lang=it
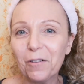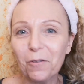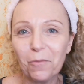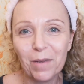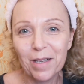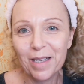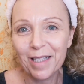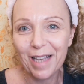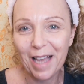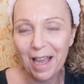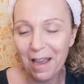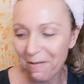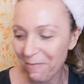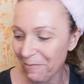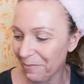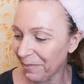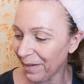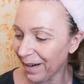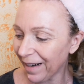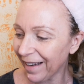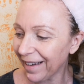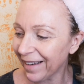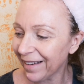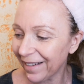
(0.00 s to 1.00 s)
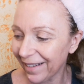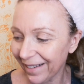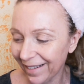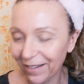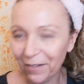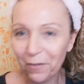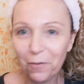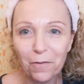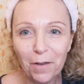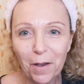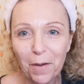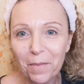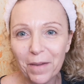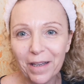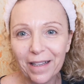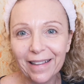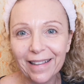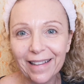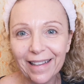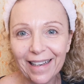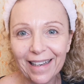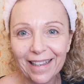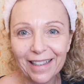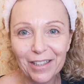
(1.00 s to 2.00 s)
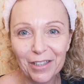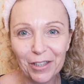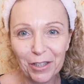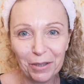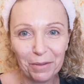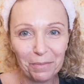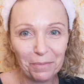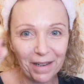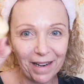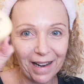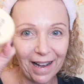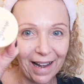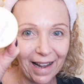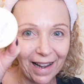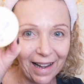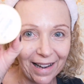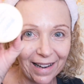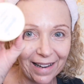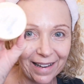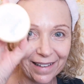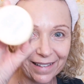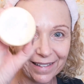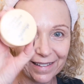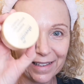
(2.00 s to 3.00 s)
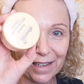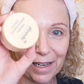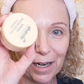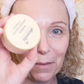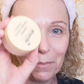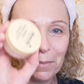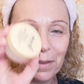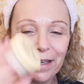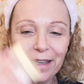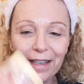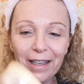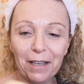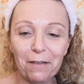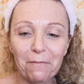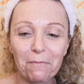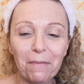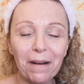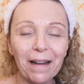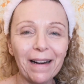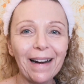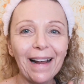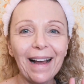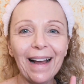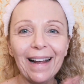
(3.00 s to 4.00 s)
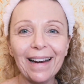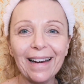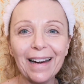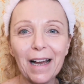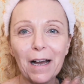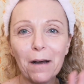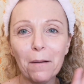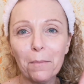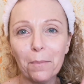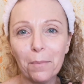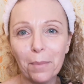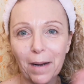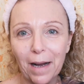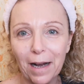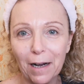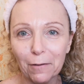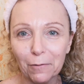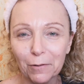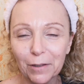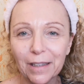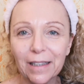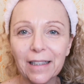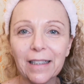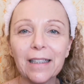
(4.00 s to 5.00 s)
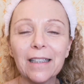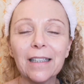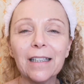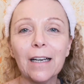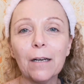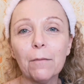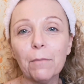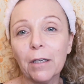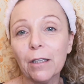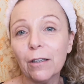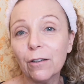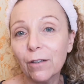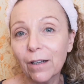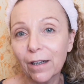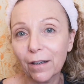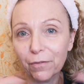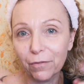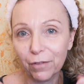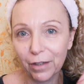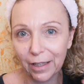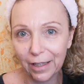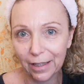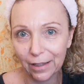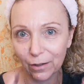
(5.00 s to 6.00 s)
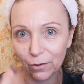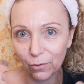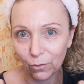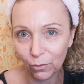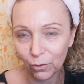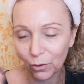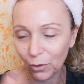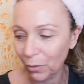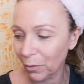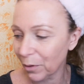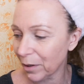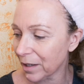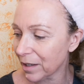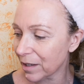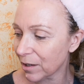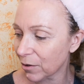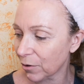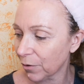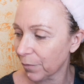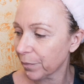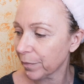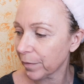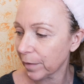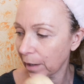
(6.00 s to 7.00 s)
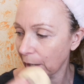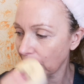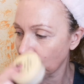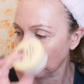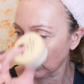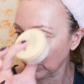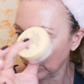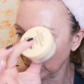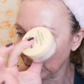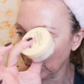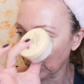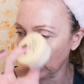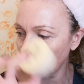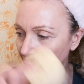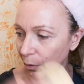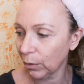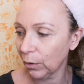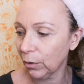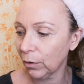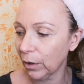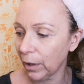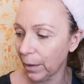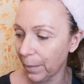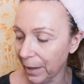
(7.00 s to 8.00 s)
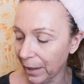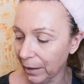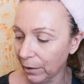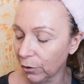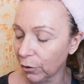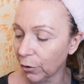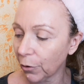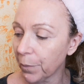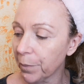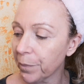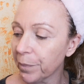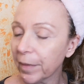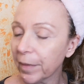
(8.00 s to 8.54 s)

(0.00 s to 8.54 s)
come sempre ovviamente la cipria la baking banana powder la metto alla fine di tutto questo, è l'ultimo prodotto che metto.